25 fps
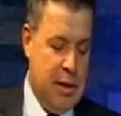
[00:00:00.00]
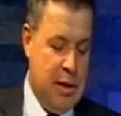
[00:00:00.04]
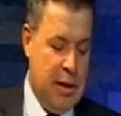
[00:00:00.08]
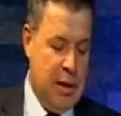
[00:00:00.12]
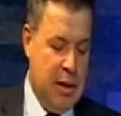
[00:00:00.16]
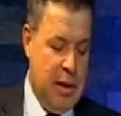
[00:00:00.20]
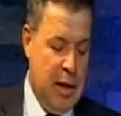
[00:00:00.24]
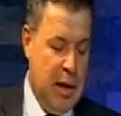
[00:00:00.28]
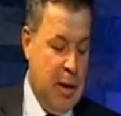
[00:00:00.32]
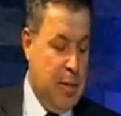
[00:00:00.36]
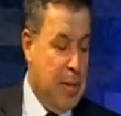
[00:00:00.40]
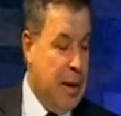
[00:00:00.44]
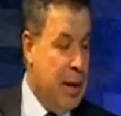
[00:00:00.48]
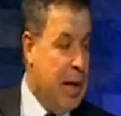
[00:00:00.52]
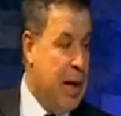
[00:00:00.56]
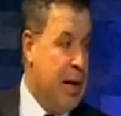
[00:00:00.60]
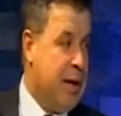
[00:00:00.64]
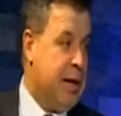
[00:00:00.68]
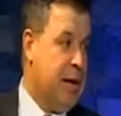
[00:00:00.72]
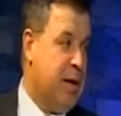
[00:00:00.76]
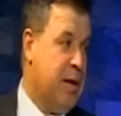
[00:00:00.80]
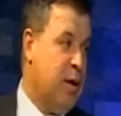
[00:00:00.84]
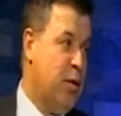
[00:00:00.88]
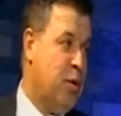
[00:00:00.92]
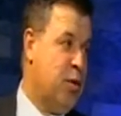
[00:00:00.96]
E merak
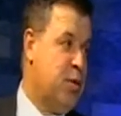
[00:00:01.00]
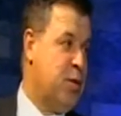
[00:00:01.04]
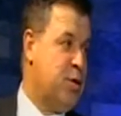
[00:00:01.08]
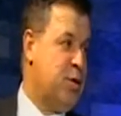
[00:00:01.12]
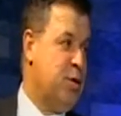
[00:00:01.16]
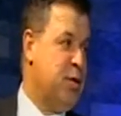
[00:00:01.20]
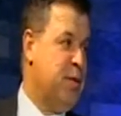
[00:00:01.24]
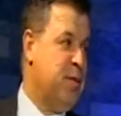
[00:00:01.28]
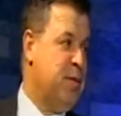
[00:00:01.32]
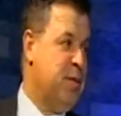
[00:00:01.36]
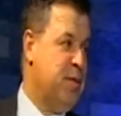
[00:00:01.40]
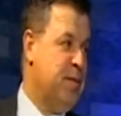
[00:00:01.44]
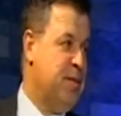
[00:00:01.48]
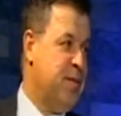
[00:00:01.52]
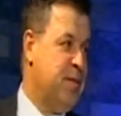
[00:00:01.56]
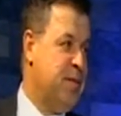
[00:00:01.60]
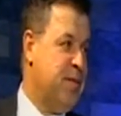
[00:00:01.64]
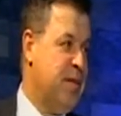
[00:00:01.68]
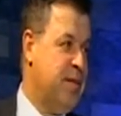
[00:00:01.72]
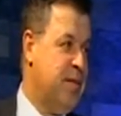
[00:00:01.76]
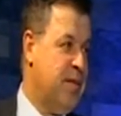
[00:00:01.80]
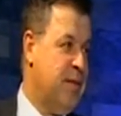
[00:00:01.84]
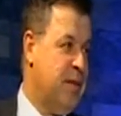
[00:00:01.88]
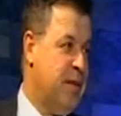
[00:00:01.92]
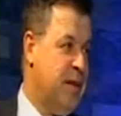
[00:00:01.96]
eden okusun.
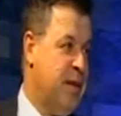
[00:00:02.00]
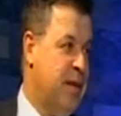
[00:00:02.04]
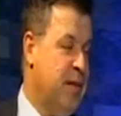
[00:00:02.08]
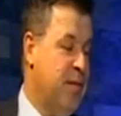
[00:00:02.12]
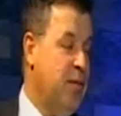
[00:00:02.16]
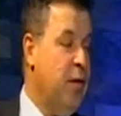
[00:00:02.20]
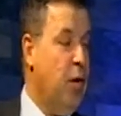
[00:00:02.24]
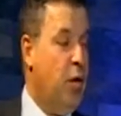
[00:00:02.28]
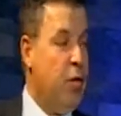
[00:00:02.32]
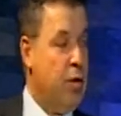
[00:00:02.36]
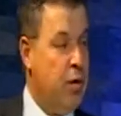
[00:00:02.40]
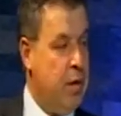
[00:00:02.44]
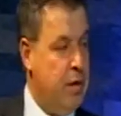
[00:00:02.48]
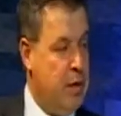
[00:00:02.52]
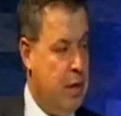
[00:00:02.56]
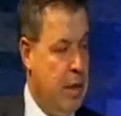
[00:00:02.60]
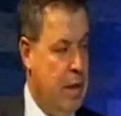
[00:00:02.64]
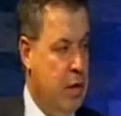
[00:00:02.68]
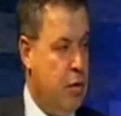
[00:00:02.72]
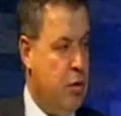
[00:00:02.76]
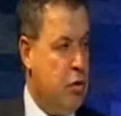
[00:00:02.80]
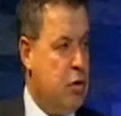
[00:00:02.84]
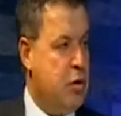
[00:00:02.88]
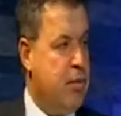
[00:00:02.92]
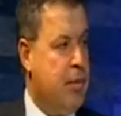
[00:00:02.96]
Ve on, daha
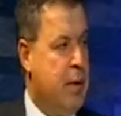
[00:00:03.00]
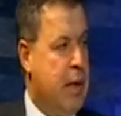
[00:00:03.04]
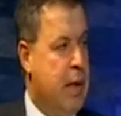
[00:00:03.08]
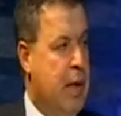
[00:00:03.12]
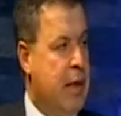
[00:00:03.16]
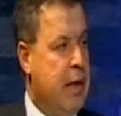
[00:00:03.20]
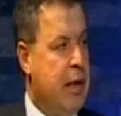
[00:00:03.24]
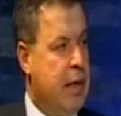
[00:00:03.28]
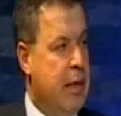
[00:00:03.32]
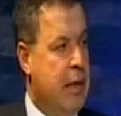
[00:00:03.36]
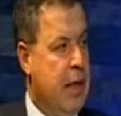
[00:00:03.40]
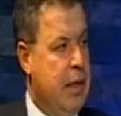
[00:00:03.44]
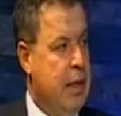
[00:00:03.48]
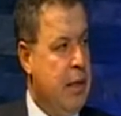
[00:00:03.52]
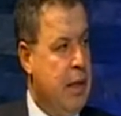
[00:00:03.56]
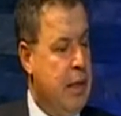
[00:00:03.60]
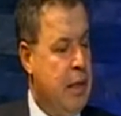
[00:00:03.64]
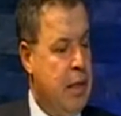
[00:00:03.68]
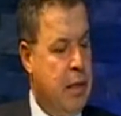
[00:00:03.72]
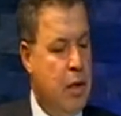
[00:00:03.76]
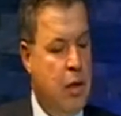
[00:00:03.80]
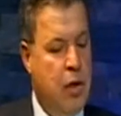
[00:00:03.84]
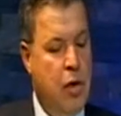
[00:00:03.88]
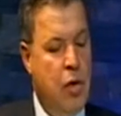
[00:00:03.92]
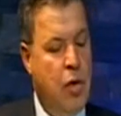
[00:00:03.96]
doğrusu merak eden değil.
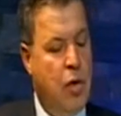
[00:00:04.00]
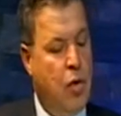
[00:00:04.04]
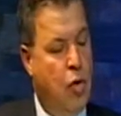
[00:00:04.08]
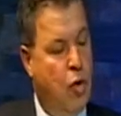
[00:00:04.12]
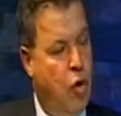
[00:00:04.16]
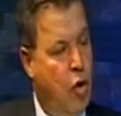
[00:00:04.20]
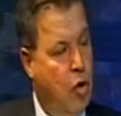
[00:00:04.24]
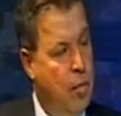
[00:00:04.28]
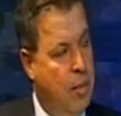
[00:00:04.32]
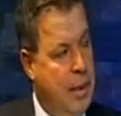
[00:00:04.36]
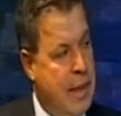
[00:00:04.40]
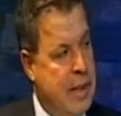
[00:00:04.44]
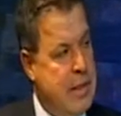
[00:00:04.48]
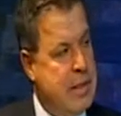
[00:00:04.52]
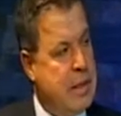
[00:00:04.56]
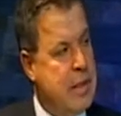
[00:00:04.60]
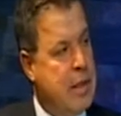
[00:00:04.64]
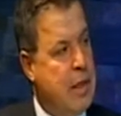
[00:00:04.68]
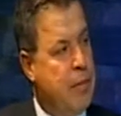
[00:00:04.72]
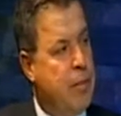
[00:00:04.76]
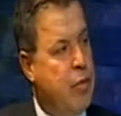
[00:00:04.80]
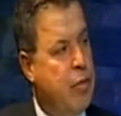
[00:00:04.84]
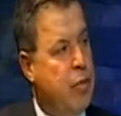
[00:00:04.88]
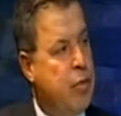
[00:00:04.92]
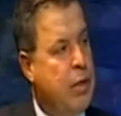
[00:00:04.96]
O
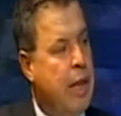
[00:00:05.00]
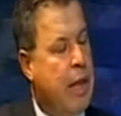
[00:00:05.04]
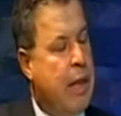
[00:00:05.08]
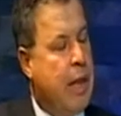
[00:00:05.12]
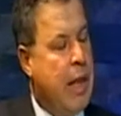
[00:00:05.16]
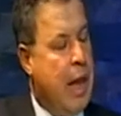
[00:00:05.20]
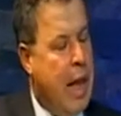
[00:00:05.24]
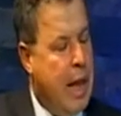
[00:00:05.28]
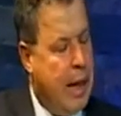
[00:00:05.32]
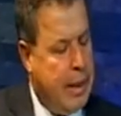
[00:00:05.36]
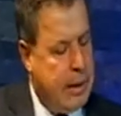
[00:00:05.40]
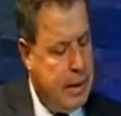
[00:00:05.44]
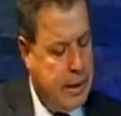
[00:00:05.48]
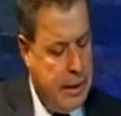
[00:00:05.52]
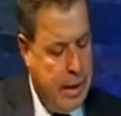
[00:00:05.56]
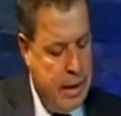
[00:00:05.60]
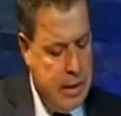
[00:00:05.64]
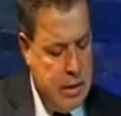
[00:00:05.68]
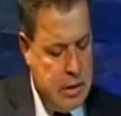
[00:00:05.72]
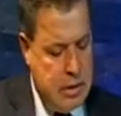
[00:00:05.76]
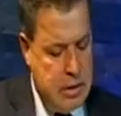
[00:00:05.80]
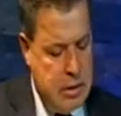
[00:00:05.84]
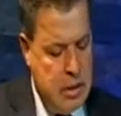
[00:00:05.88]
mecliste bulunan herkes